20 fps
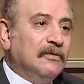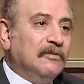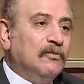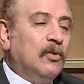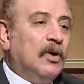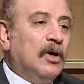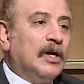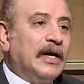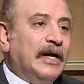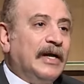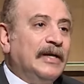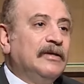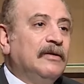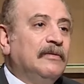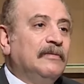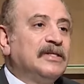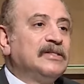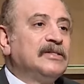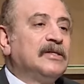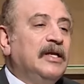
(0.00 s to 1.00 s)
وكأن
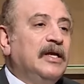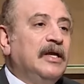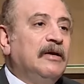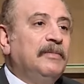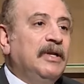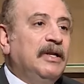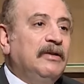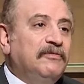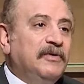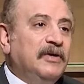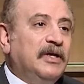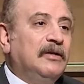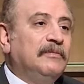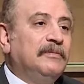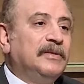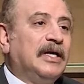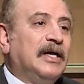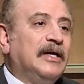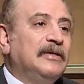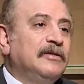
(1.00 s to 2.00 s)
مصر هي بالفعل
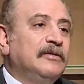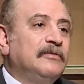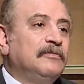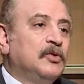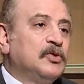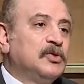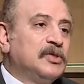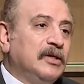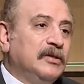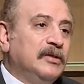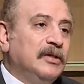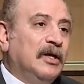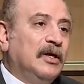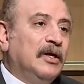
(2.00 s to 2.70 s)
بتحدد بوصلة